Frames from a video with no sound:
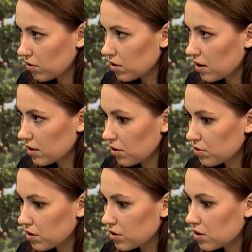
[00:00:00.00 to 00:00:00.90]
To
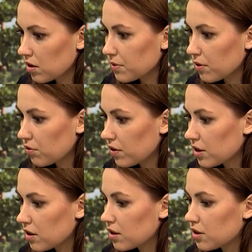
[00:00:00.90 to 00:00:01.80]
internauci mhm. gdzieś tam
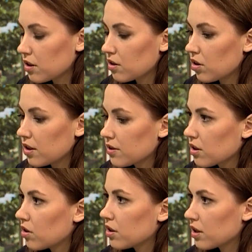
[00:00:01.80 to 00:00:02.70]
zauważyli, czy
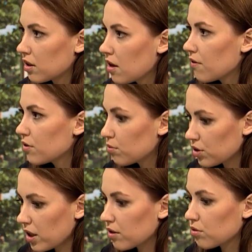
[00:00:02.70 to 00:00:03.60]
wymuszają koledzy, rzeczy.
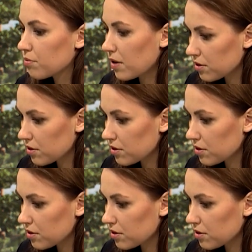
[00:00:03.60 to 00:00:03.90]
wymuszają mhm. i